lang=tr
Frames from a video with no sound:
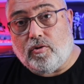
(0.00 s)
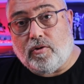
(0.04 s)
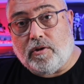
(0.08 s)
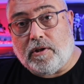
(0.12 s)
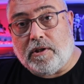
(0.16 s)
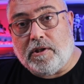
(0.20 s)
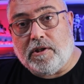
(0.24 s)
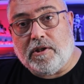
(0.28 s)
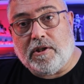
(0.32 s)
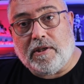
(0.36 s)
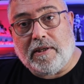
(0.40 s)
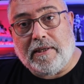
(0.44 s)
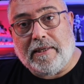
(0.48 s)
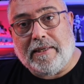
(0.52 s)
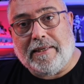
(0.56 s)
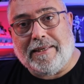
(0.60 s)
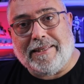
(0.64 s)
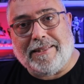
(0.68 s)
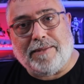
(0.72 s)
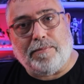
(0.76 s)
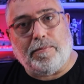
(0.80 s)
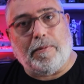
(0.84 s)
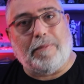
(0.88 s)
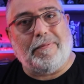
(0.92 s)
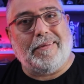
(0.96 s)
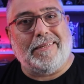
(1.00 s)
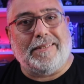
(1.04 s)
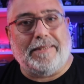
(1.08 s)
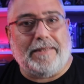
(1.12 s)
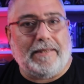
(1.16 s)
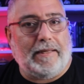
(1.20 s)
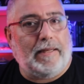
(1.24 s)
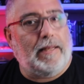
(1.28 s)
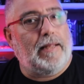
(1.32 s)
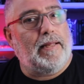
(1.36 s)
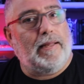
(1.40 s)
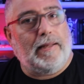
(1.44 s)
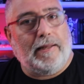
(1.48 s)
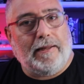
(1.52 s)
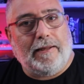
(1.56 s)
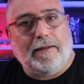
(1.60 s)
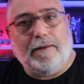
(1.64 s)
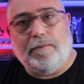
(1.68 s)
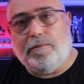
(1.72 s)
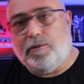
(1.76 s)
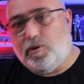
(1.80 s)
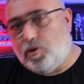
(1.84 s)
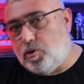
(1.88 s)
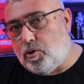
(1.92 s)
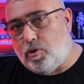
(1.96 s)
Kışın gitmemesiyle
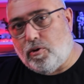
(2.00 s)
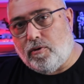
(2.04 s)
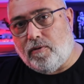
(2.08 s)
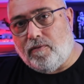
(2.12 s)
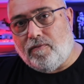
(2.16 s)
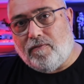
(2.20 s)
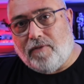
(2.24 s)
ilgili bir sorun